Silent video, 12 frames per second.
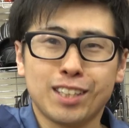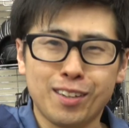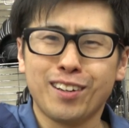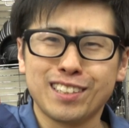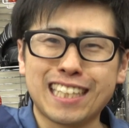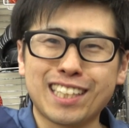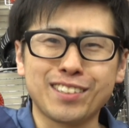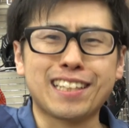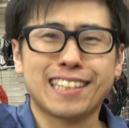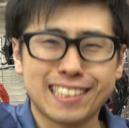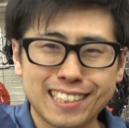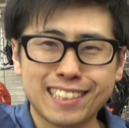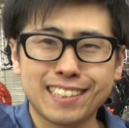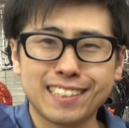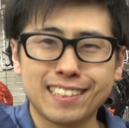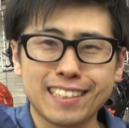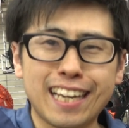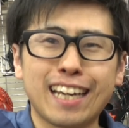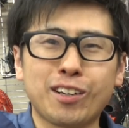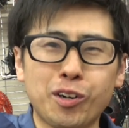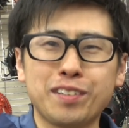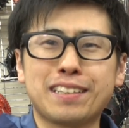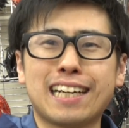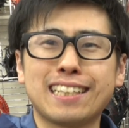どうもこんにちは、トータです、えー、
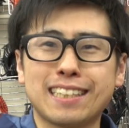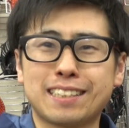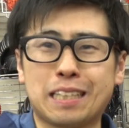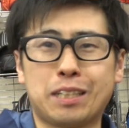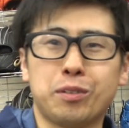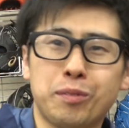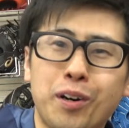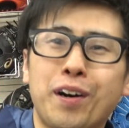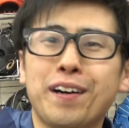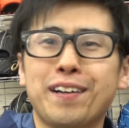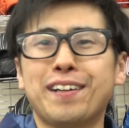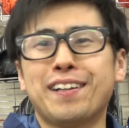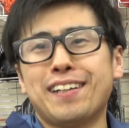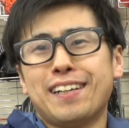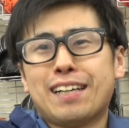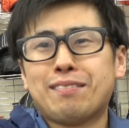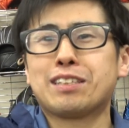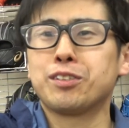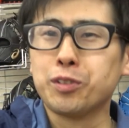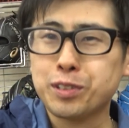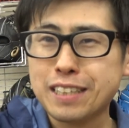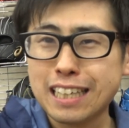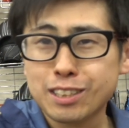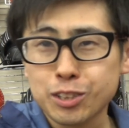今回ですけれども、まずろ
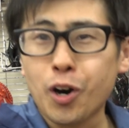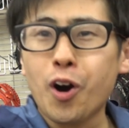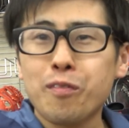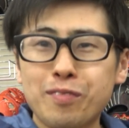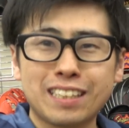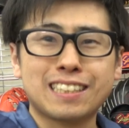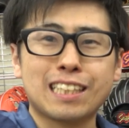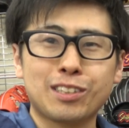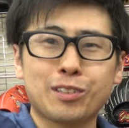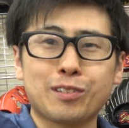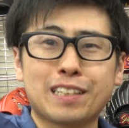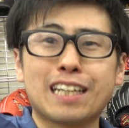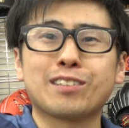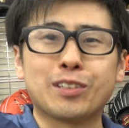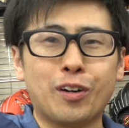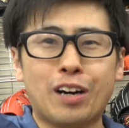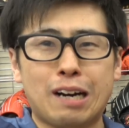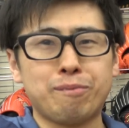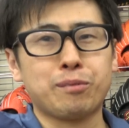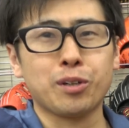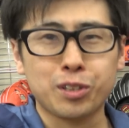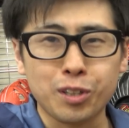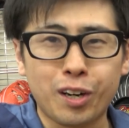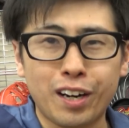くがつのプレゼント企画の発
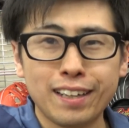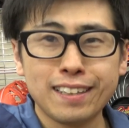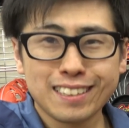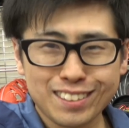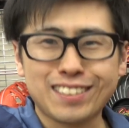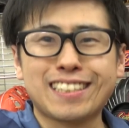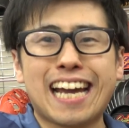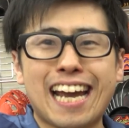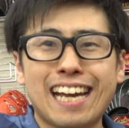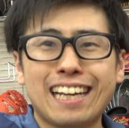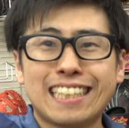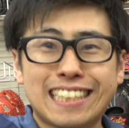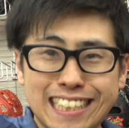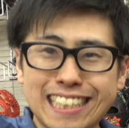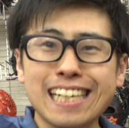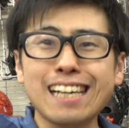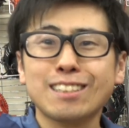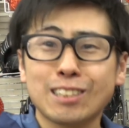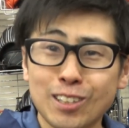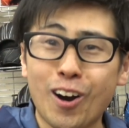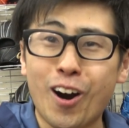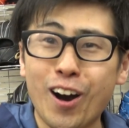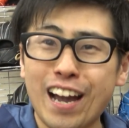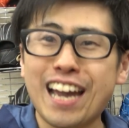表と、そしてしちがつ
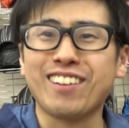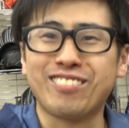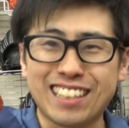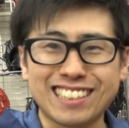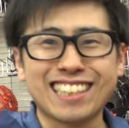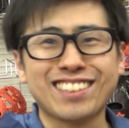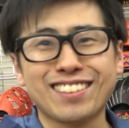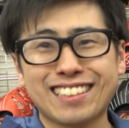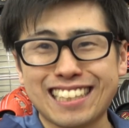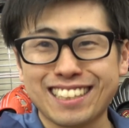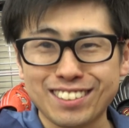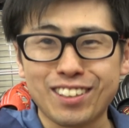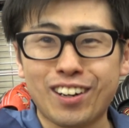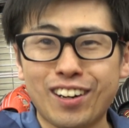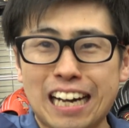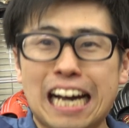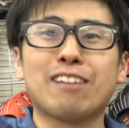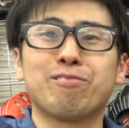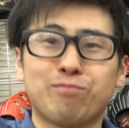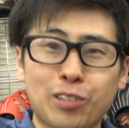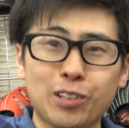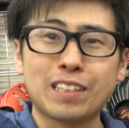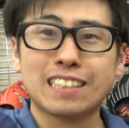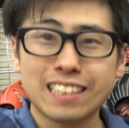の、えー、プレゼント企画の発
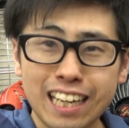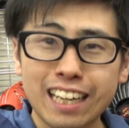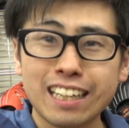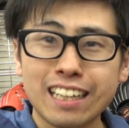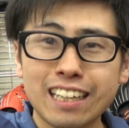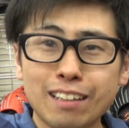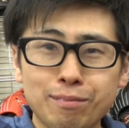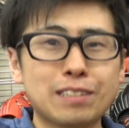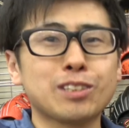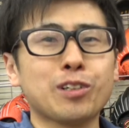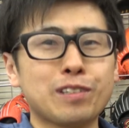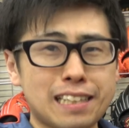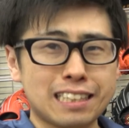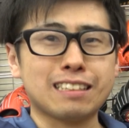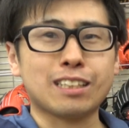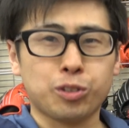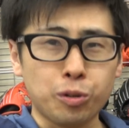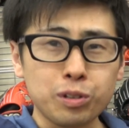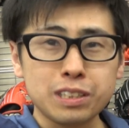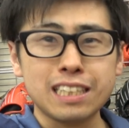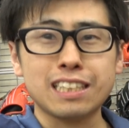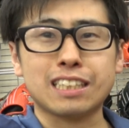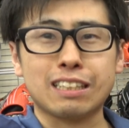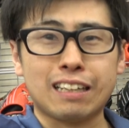表ですね。まずろくがつは当
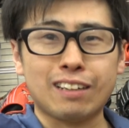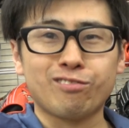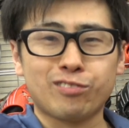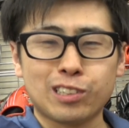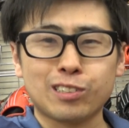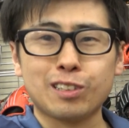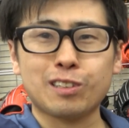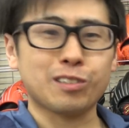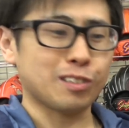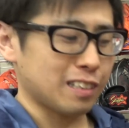選者の発表ということ